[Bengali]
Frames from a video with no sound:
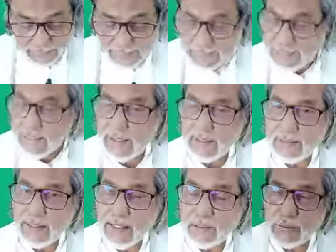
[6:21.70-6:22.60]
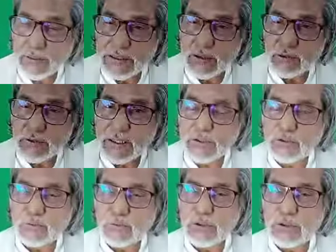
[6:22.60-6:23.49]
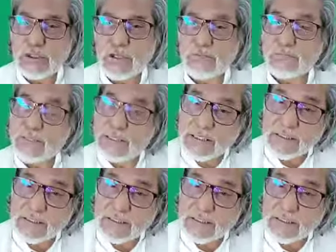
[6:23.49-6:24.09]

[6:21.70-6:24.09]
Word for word: এই জায়গাটায় আরও একটা কথা একটু বলতে হয় ফি